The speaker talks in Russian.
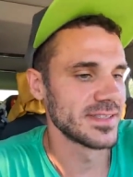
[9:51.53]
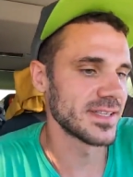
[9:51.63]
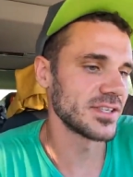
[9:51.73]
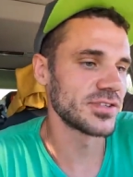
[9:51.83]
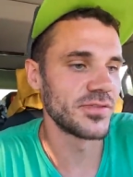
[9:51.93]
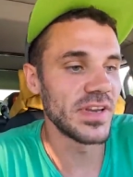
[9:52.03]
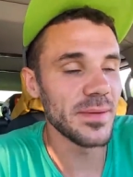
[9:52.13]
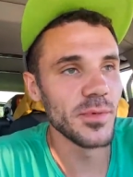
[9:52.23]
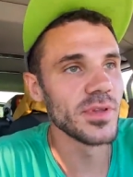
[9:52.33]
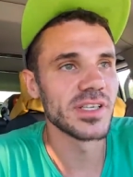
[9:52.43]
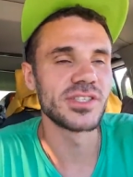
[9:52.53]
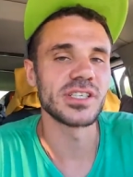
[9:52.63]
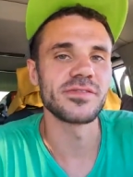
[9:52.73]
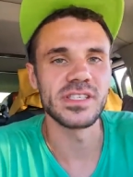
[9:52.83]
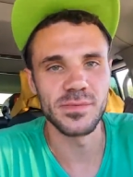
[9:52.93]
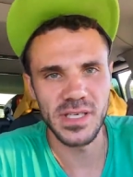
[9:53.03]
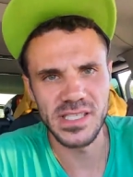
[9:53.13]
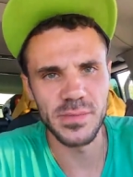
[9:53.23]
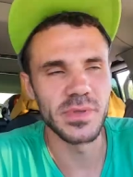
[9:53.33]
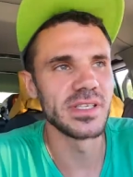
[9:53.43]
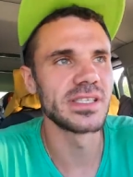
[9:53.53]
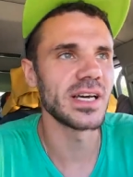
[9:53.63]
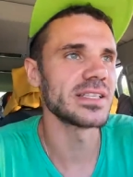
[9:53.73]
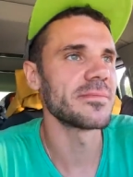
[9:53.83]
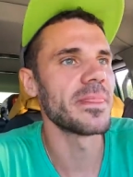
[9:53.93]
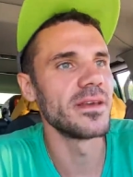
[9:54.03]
Значит, время у нас сейчас 18.50,